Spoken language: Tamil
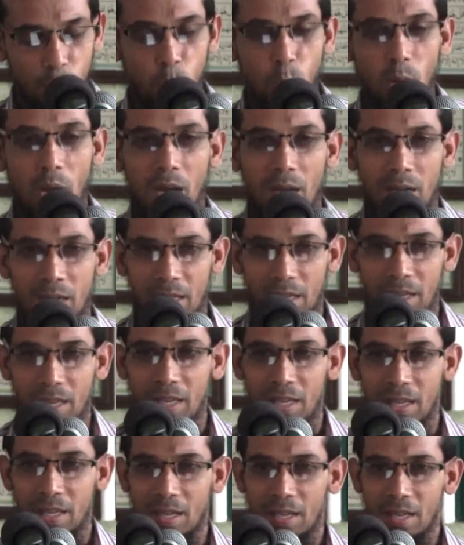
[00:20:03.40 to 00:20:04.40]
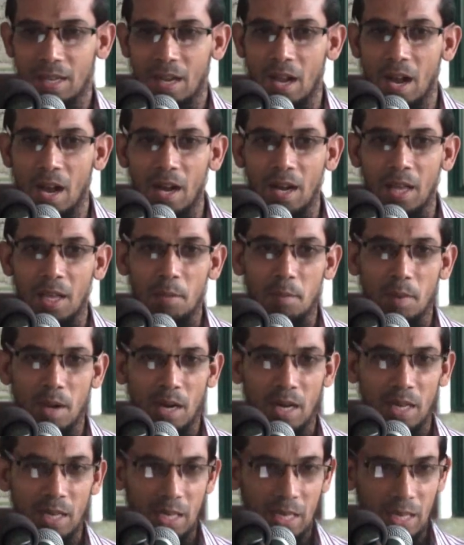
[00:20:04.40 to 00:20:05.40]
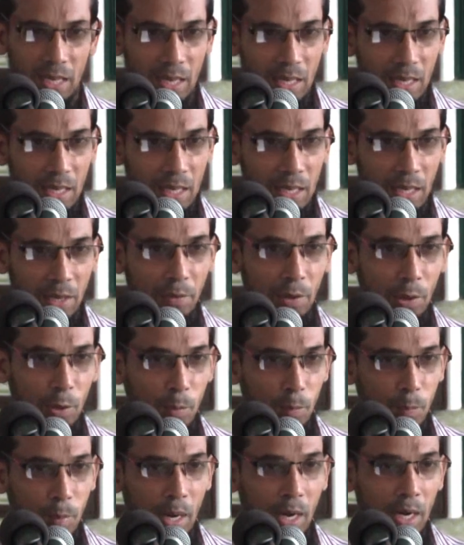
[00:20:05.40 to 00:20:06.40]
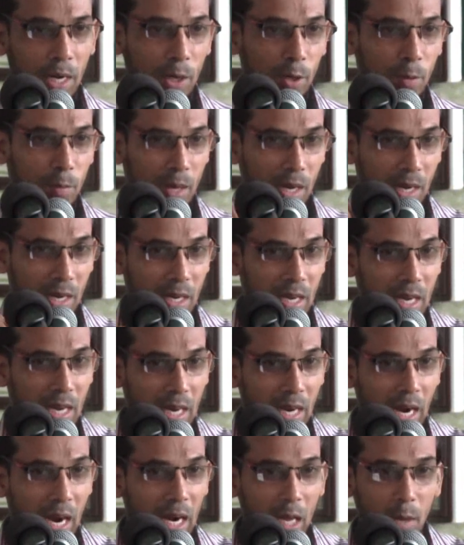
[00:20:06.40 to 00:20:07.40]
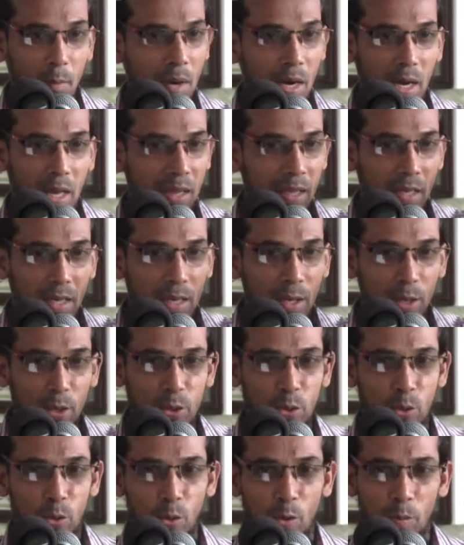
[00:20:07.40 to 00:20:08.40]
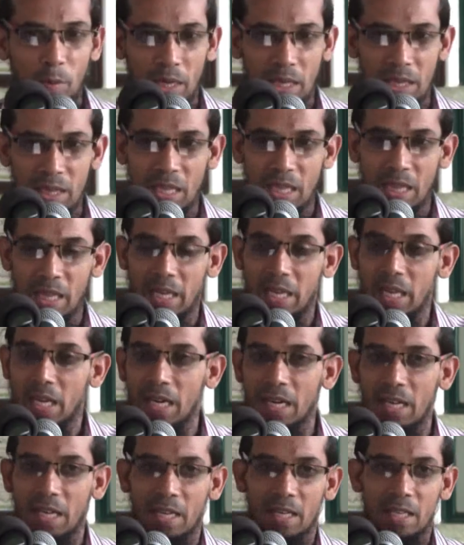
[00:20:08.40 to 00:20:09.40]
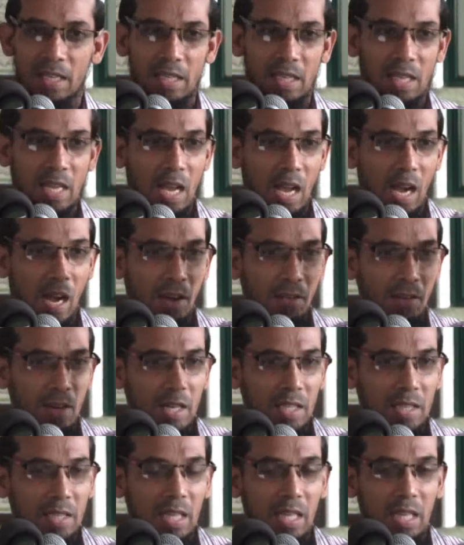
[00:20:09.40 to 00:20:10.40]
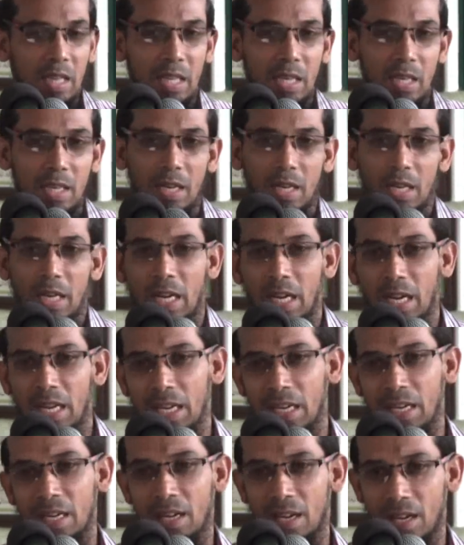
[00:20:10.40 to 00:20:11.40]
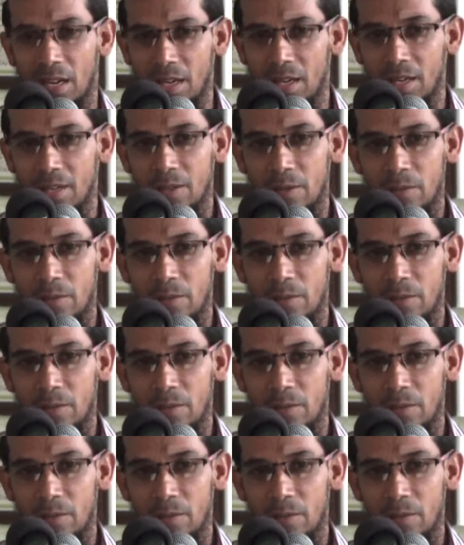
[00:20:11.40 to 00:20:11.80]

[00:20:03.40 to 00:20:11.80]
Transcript: வாஹிரிஹி காலை மாலை இரவிலும் பகலிலும் நாங்கள் காலை மாலை திக்கர்னு சொல்லுவோமே இந்த திக்கரில் இருந்து அவரிடத்தில் திக்கர் இல்லை என்றால்